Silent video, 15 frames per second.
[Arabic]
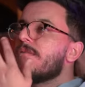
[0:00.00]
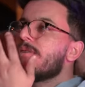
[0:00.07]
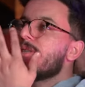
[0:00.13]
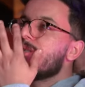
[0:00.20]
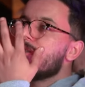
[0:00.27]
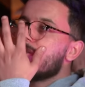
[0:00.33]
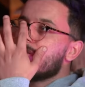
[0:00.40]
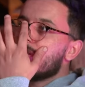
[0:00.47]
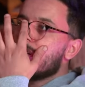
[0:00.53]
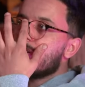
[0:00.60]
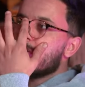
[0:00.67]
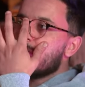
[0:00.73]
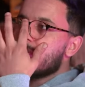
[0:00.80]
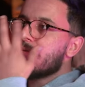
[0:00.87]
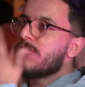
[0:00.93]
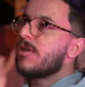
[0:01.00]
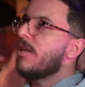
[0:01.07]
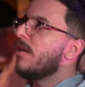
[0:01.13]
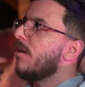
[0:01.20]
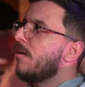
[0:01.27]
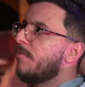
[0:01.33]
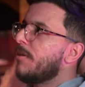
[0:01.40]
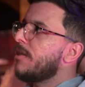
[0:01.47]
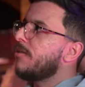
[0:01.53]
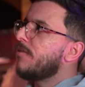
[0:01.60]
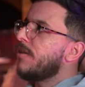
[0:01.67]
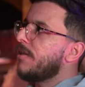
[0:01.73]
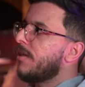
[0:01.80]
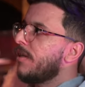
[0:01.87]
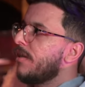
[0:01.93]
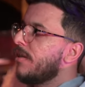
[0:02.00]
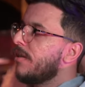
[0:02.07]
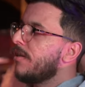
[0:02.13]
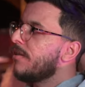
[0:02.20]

باش يديروا كارتون روج لا ماهيش فايت عليا